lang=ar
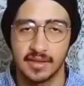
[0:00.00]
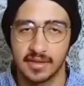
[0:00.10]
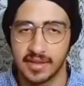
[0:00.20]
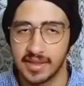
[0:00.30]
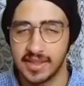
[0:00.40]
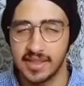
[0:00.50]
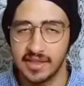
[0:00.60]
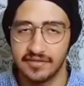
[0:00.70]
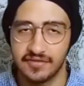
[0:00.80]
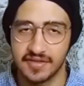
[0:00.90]
ان
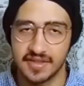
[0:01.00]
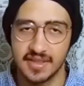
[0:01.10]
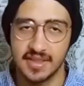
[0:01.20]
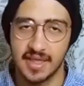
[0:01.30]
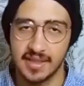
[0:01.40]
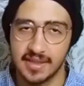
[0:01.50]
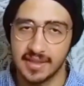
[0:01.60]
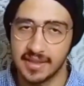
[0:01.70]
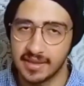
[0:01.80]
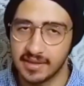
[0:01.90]
اف سي يعني
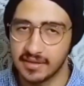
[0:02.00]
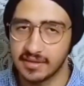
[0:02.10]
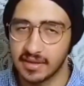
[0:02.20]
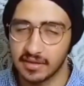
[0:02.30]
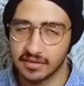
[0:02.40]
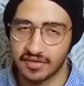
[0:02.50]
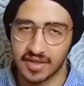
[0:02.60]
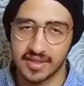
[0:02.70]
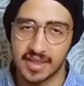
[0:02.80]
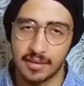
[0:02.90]

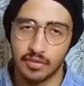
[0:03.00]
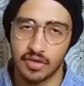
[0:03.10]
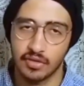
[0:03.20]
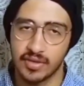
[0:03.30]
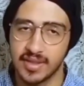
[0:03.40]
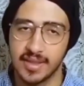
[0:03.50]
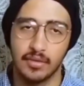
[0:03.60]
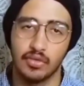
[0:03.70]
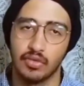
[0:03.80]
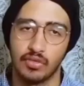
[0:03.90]
الاتصال التلاموسي وكده
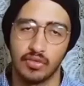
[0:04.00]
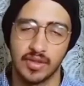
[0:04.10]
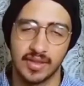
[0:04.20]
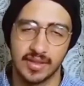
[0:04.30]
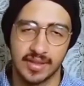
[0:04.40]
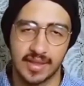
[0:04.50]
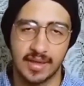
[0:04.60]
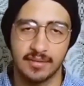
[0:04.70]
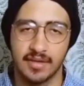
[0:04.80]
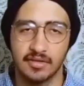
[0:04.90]

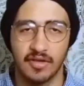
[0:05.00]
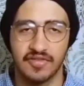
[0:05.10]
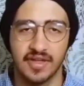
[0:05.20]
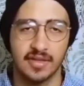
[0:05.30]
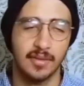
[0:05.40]
والكلام ده انتوا عارفينها